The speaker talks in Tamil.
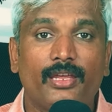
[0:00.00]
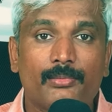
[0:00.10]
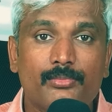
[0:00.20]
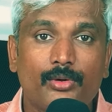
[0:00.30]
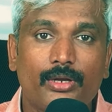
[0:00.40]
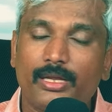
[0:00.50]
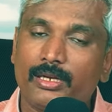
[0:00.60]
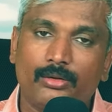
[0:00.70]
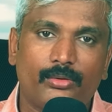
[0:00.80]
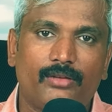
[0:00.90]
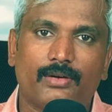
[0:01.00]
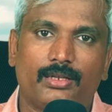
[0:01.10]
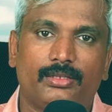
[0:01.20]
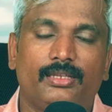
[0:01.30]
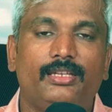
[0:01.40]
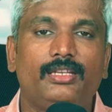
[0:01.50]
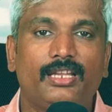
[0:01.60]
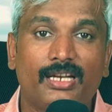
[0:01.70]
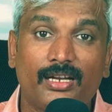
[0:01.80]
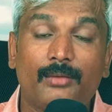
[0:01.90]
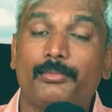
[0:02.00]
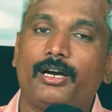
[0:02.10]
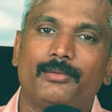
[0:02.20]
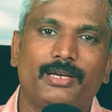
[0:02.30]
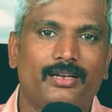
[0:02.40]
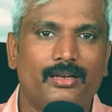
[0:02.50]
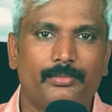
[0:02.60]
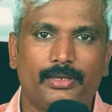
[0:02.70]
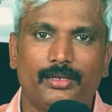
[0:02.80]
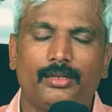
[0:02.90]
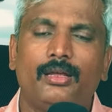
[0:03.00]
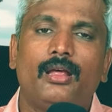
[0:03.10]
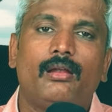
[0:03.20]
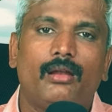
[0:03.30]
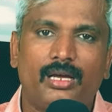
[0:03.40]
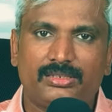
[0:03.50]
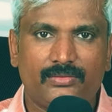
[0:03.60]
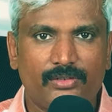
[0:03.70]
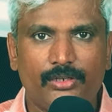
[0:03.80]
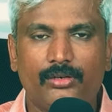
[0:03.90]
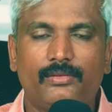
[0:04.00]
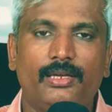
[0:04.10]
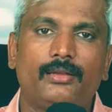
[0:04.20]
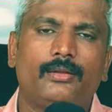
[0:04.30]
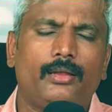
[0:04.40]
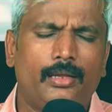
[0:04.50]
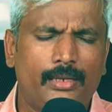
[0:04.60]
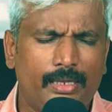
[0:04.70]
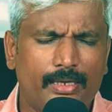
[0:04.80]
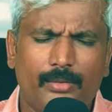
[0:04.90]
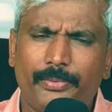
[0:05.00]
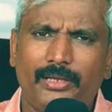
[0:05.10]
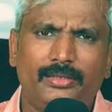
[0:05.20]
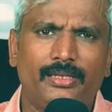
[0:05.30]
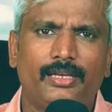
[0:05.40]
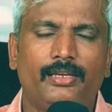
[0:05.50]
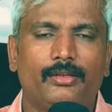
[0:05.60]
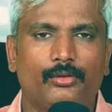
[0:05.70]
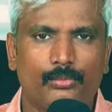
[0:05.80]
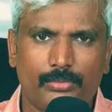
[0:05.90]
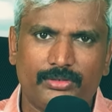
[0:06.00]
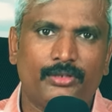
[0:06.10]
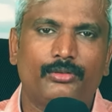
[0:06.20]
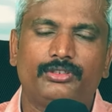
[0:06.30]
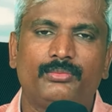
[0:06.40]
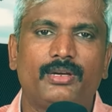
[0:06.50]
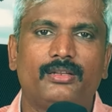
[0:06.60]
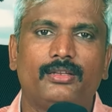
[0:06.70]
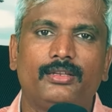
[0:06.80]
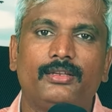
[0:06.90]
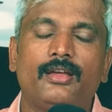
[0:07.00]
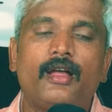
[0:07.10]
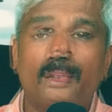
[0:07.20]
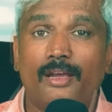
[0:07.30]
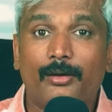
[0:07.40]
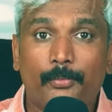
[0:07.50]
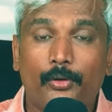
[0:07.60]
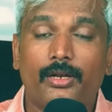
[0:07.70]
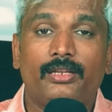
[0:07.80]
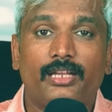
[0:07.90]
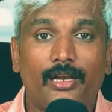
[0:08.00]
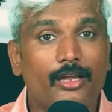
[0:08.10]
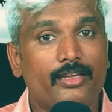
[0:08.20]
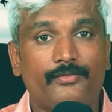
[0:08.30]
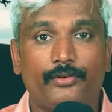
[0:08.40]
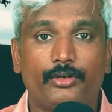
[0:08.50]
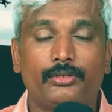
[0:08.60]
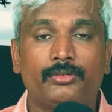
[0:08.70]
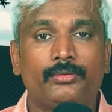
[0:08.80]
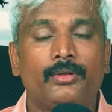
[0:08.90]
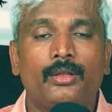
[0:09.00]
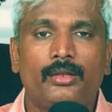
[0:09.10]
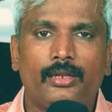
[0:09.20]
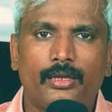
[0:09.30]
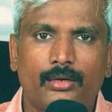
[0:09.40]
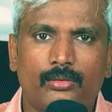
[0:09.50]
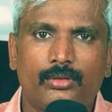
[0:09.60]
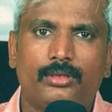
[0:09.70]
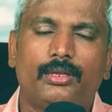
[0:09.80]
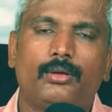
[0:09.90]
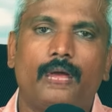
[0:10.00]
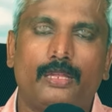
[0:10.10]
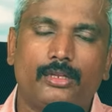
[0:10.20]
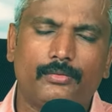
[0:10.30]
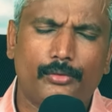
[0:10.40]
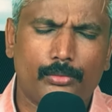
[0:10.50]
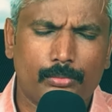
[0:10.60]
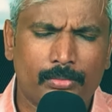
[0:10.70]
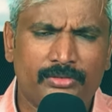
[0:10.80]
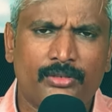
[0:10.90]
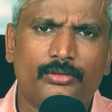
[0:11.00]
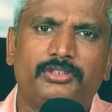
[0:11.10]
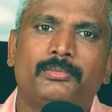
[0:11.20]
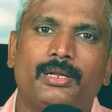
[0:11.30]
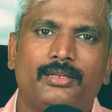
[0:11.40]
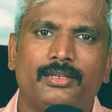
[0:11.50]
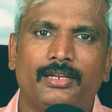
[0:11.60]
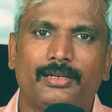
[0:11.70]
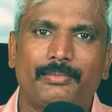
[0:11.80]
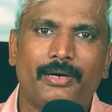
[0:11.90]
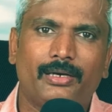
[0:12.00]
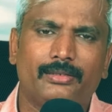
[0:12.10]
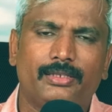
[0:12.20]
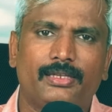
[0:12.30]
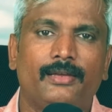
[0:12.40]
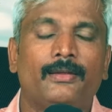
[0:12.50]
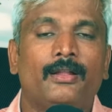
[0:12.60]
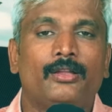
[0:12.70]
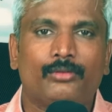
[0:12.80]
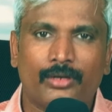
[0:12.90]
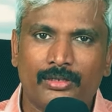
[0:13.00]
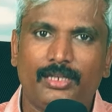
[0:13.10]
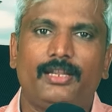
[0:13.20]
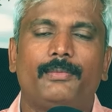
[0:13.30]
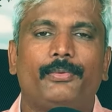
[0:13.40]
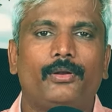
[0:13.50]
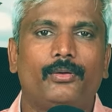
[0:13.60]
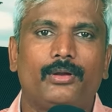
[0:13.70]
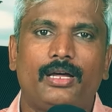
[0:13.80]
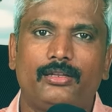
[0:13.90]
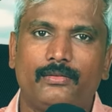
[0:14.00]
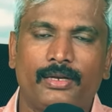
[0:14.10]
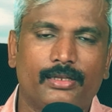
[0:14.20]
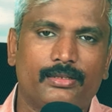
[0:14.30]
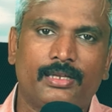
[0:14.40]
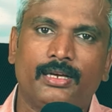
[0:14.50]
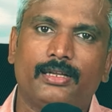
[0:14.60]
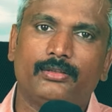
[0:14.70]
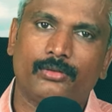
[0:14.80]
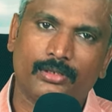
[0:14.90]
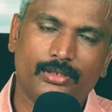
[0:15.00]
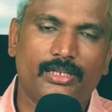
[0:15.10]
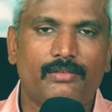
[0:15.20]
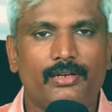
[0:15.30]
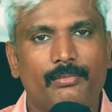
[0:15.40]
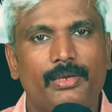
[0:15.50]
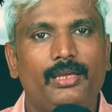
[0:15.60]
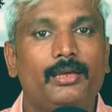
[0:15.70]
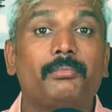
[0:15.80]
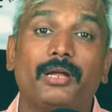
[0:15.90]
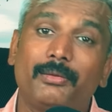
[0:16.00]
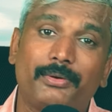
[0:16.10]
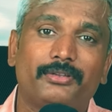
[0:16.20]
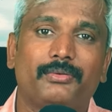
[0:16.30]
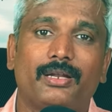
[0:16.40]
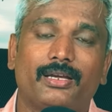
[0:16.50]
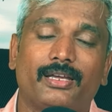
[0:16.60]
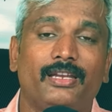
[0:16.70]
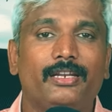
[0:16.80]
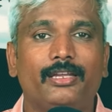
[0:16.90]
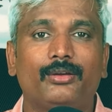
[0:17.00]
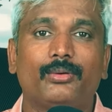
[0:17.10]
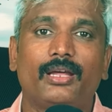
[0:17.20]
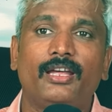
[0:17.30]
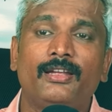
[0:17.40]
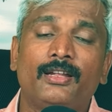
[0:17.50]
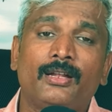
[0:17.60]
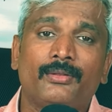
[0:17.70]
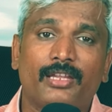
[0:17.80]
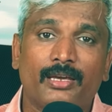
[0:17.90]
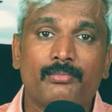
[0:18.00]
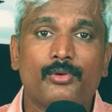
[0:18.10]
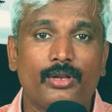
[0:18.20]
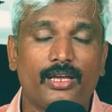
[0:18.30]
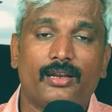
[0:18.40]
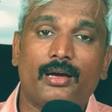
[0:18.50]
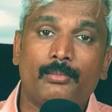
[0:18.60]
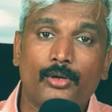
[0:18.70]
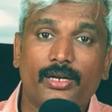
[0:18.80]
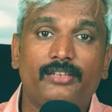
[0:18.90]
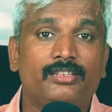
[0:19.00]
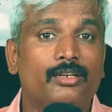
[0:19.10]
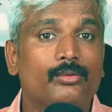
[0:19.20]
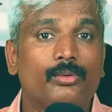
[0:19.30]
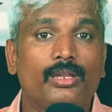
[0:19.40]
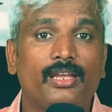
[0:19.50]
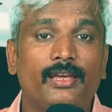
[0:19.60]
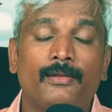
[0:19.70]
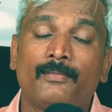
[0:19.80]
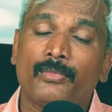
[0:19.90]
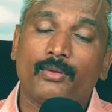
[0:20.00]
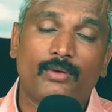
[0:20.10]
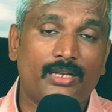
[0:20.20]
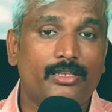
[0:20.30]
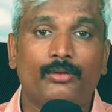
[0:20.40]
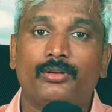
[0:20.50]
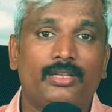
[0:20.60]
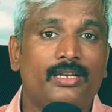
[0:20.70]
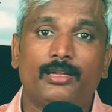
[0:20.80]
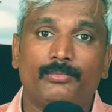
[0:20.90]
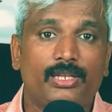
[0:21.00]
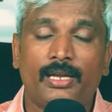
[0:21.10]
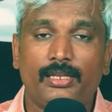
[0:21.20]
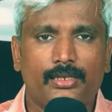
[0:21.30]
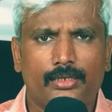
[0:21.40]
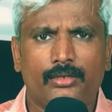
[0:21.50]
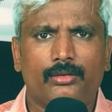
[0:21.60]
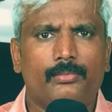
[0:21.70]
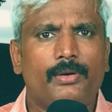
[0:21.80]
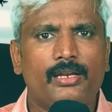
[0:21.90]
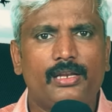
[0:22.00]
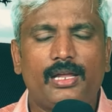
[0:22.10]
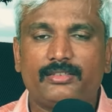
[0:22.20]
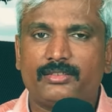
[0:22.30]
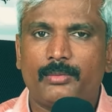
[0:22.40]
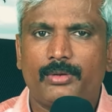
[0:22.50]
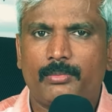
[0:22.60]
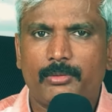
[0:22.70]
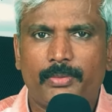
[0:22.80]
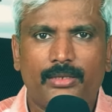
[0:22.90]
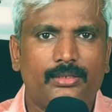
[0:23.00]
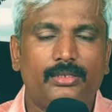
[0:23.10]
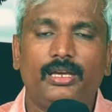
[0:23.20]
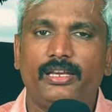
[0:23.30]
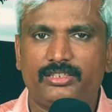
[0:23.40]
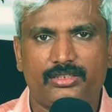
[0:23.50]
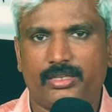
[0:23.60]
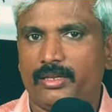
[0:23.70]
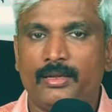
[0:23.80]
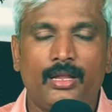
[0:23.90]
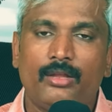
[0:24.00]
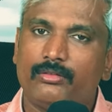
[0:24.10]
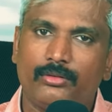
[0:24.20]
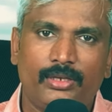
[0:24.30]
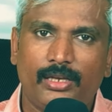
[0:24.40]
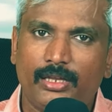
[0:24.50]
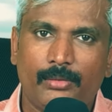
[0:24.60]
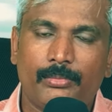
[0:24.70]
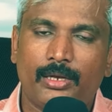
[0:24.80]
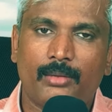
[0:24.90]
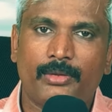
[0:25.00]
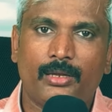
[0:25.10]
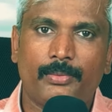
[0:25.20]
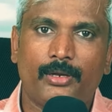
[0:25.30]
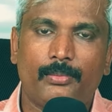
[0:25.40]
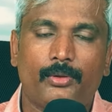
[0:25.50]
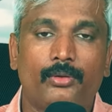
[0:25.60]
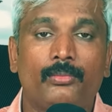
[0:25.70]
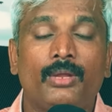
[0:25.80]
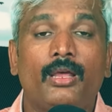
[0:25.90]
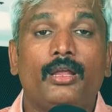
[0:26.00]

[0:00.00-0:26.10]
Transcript: எம்மோரியர் எனக்கூடிய வார்த்தை இது இரண்டாம் பாகமாய் காணப்படுகிறது லாஸ்ட் வீடியோவை அநேகர் பார்த்தீங்க எனக்கு ரொம்ப சந்தோஷமாக இருந்தது நாங்கள் போடுற இந்த எல்லா எஃபர்ட்டுக்கும் நீங்கள் கொடுத்த ஆதரவு ரொம்ப சந்தோஷமாக இருந்தது எனக்கு பார்க்கறதுக்கு தொடர்ந்து இதே போல் ஒரு ஆதரவு எனக்கு தாங்க தொடர்ந்து தேவன் நம்மை பலப்படுத்துவாராக இன்றைக்கு கூட இந்த எம்மோரியர் அமோரைட்ஸ் எனக்கூடிய வார்த்தையை கொண்டு தான் நாம் தியானிக்க இருக்கின்றோம் பாருங்கள் லாஸ்ட் டைம் நம்ம பார்த்தது ஹிஸ்ட்ரி ஸோ இன்றைக்கி நம்ம என்ன பண்ண போகிறோம்